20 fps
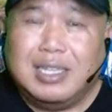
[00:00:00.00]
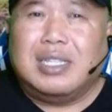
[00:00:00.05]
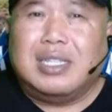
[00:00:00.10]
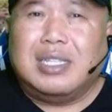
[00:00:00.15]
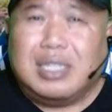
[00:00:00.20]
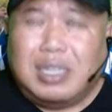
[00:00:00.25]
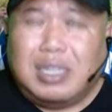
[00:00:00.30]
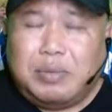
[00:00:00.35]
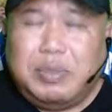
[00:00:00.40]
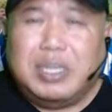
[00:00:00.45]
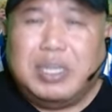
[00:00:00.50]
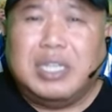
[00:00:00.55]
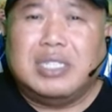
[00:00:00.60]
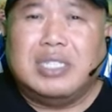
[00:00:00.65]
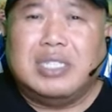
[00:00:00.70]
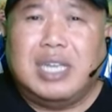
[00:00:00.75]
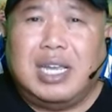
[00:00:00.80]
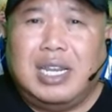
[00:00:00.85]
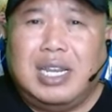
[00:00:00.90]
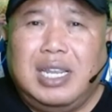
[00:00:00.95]
tapi
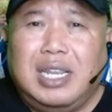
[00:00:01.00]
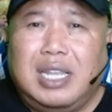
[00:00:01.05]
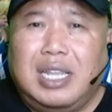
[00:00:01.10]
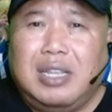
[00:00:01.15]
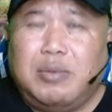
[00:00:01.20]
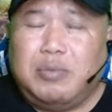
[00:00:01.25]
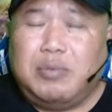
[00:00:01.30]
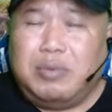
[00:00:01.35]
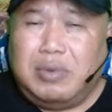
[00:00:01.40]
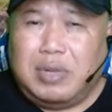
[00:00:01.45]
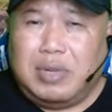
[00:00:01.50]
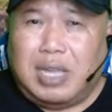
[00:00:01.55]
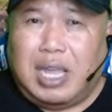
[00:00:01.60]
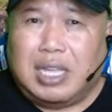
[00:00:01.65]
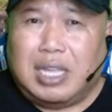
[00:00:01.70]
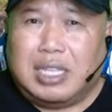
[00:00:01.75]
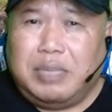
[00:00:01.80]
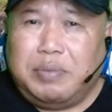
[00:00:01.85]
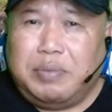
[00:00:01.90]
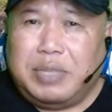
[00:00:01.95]
keseharian
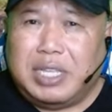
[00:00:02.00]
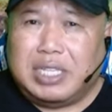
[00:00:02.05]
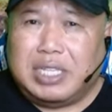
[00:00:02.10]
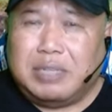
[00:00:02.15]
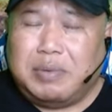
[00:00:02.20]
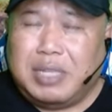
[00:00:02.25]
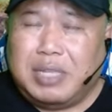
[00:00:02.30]
aktivitas sobat